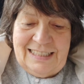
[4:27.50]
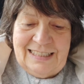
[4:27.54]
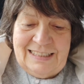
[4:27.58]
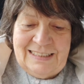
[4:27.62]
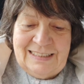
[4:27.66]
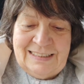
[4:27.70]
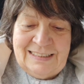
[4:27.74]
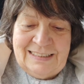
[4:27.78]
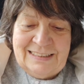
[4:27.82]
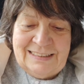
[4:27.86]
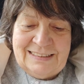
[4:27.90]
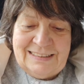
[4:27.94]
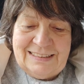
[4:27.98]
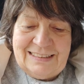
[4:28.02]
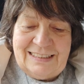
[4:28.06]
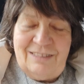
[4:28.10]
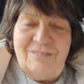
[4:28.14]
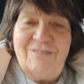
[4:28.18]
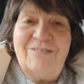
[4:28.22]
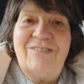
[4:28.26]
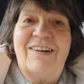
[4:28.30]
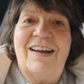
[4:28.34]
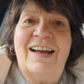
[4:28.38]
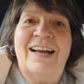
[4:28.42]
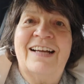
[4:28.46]
Äh,
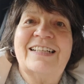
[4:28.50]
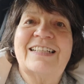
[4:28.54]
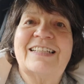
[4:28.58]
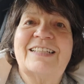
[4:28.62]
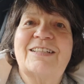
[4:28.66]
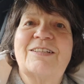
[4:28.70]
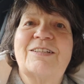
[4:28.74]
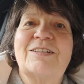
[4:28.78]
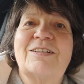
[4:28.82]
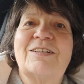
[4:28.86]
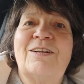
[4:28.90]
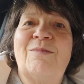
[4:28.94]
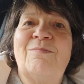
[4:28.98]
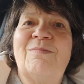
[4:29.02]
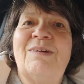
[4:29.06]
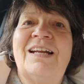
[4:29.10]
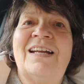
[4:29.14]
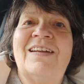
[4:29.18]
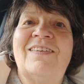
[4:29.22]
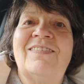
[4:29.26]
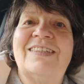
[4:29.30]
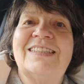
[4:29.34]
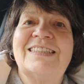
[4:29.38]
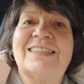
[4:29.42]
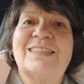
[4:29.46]
dann frage ich
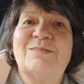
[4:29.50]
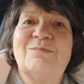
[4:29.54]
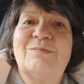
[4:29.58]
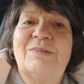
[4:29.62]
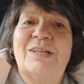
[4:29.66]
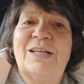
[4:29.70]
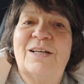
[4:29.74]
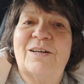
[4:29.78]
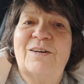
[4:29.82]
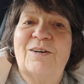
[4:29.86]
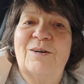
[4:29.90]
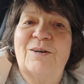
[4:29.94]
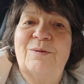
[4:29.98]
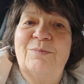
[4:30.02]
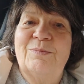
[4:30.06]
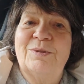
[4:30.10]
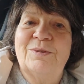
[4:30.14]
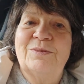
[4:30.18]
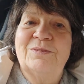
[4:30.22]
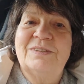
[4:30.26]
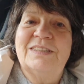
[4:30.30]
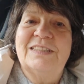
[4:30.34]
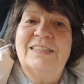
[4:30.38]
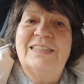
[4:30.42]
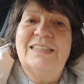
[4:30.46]
normalerweise in meiner
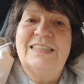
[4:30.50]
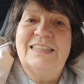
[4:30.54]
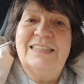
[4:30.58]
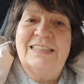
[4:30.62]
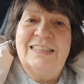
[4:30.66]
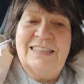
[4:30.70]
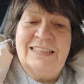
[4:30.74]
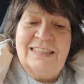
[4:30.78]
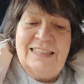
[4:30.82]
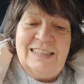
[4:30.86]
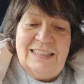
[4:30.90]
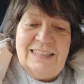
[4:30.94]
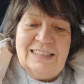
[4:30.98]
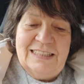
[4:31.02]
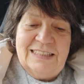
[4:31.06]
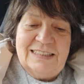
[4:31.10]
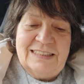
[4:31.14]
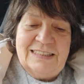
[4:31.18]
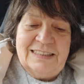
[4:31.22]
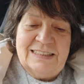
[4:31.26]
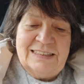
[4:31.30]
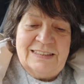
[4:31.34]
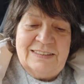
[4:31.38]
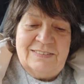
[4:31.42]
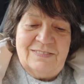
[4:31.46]
Community,
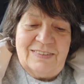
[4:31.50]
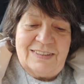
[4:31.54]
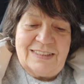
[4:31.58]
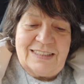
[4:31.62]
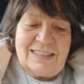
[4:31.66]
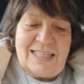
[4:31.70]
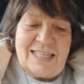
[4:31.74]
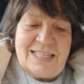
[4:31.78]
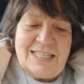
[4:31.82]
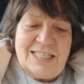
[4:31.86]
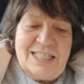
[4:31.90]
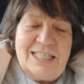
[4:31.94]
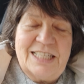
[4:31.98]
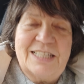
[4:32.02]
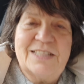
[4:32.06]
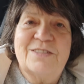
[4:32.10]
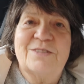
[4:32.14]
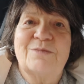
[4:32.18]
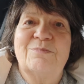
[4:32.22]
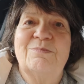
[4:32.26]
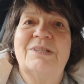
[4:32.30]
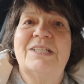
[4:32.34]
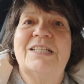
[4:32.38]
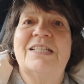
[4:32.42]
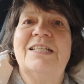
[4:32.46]
äh, was kann ich denn
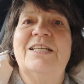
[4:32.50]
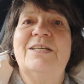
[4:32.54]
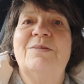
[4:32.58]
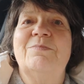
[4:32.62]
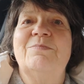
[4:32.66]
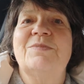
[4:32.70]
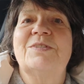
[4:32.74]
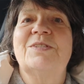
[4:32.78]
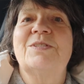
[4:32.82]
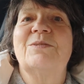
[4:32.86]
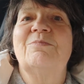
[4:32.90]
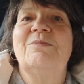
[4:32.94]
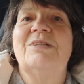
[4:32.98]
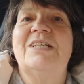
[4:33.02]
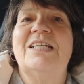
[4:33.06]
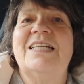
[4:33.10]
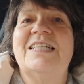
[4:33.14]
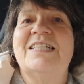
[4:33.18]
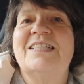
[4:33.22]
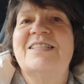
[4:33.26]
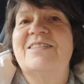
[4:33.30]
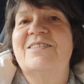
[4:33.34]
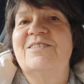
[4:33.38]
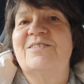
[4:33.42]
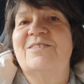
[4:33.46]
so mitnehmen zum
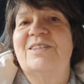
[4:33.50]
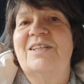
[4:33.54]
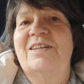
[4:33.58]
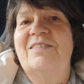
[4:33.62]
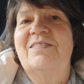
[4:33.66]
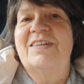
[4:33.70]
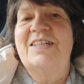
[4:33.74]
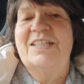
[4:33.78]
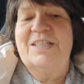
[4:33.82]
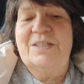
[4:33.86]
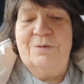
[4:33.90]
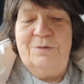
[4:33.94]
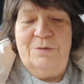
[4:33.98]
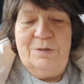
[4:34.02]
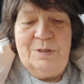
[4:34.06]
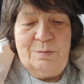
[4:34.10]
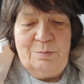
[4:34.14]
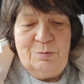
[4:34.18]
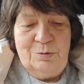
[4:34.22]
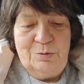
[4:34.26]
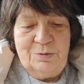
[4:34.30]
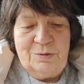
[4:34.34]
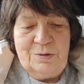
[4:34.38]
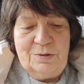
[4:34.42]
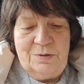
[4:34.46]
Lesen oder welche
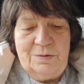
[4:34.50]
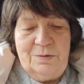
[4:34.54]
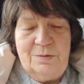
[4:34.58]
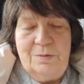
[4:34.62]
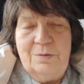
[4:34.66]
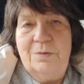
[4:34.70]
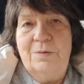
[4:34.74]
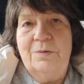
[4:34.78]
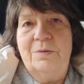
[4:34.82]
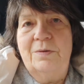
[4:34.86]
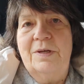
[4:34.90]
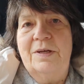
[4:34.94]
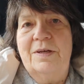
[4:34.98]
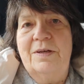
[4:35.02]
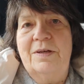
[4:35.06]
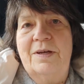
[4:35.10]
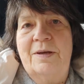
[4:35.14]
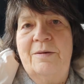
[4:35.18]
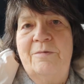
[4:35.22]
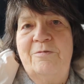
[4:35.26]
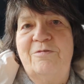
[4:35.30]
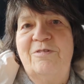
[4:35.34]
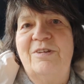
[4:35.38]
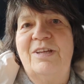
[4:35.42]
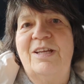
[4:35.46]

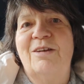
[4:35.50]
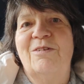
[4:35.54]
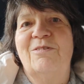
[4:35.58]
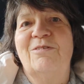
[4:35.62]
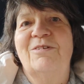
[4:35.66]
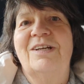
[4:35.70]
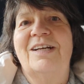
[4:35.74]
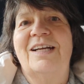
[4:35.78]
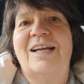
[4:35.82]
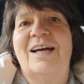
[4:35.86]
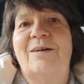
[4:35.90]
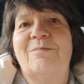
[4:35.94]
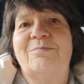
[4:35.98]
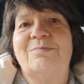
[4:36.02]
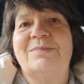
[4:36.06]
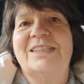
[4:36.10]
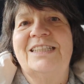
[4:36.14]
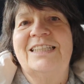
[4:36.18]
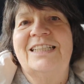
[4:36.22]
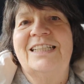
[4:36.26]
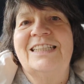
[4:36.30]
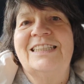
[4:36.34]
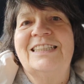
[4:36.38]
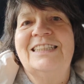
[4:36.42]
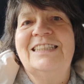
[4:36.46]
Hörbuchempfehlungen äh, habt
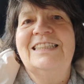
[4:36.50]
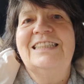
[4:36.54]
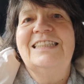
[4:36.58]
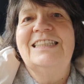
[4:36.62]
ihr?